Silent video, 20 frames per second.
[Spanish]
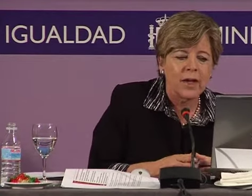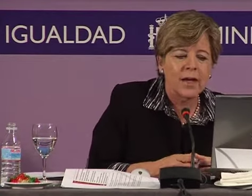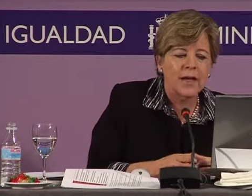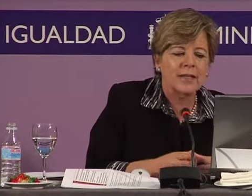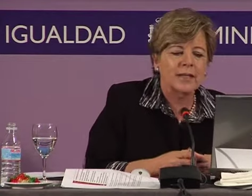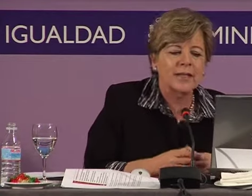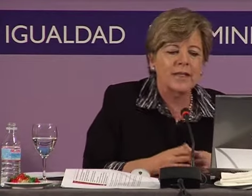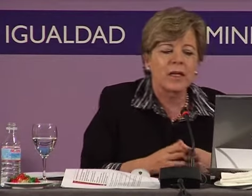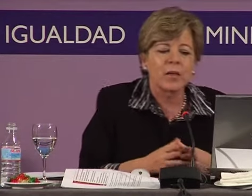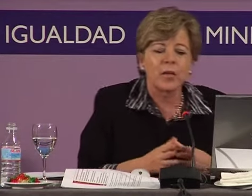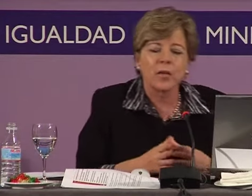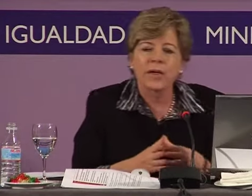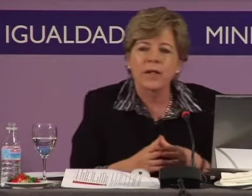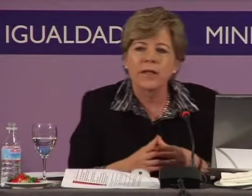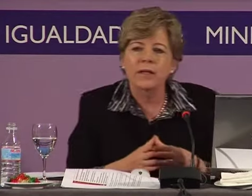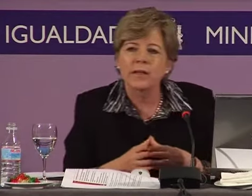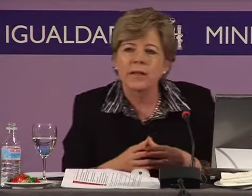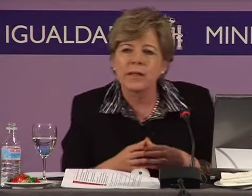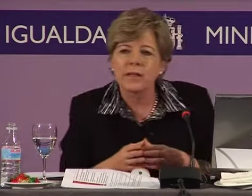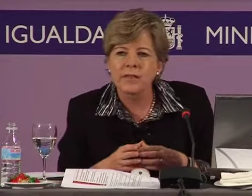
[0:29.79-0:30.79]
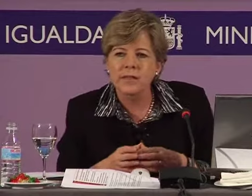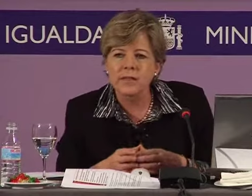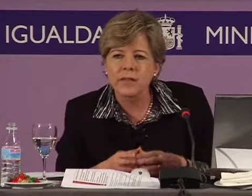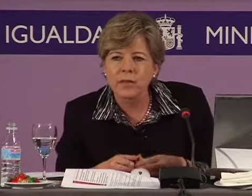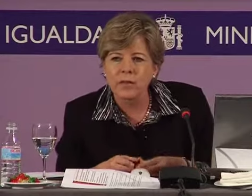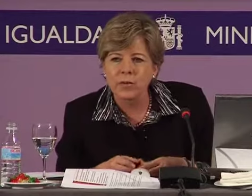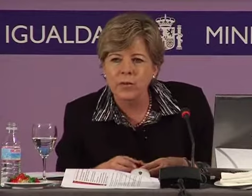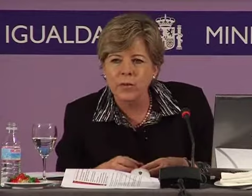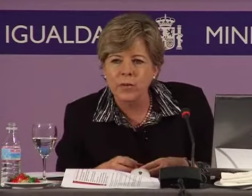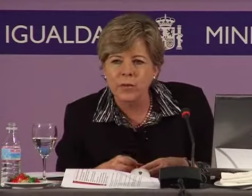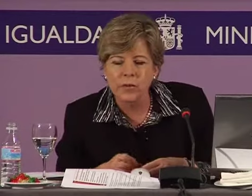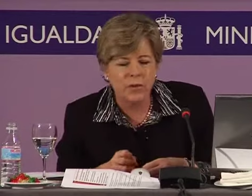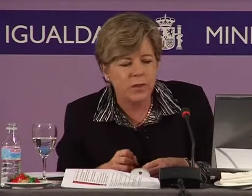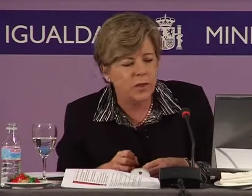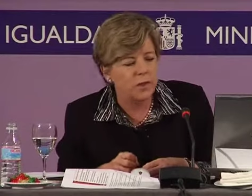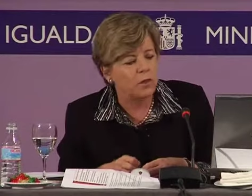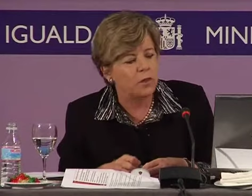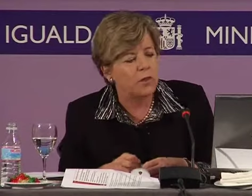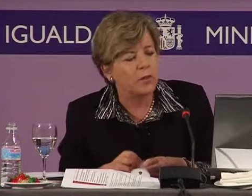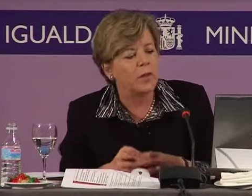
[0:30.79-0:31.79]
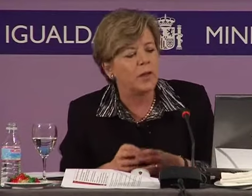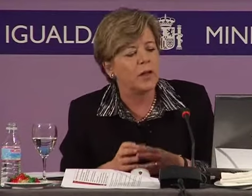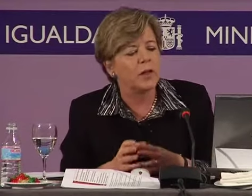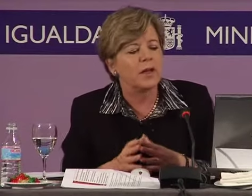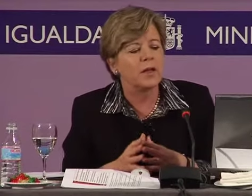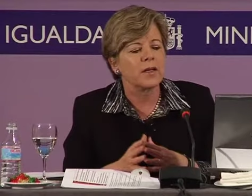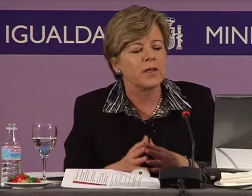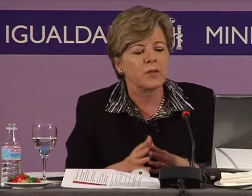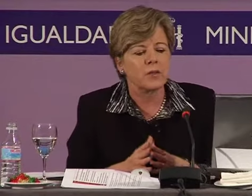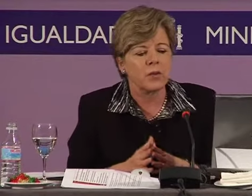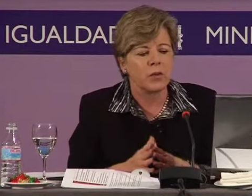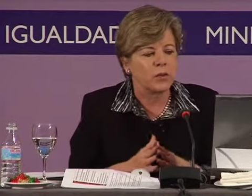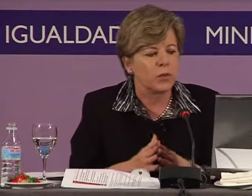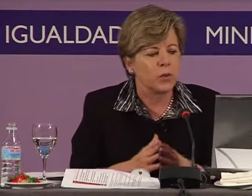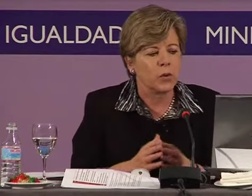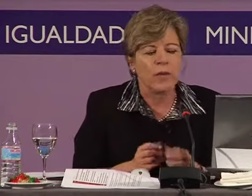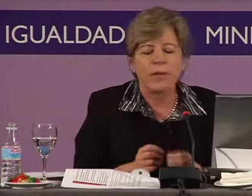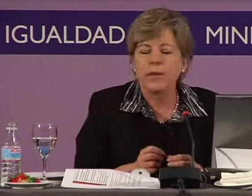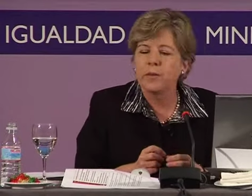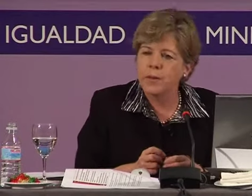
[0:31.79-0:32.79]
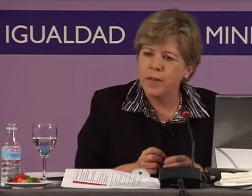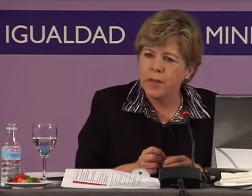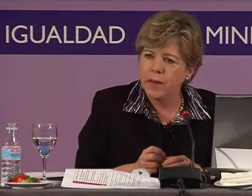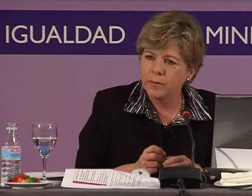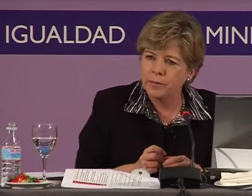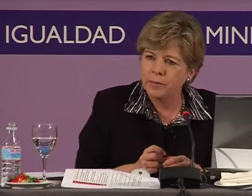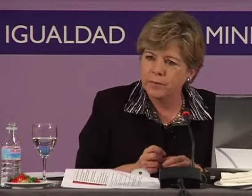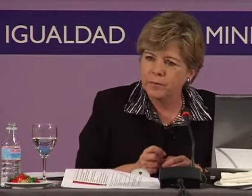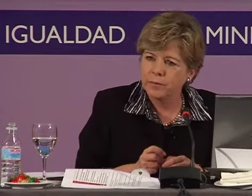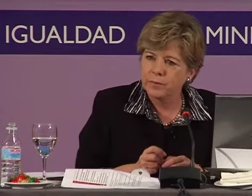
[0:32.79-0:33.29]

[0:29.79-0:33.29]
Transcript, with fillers: hasta el 45% para el caso de Bolivia.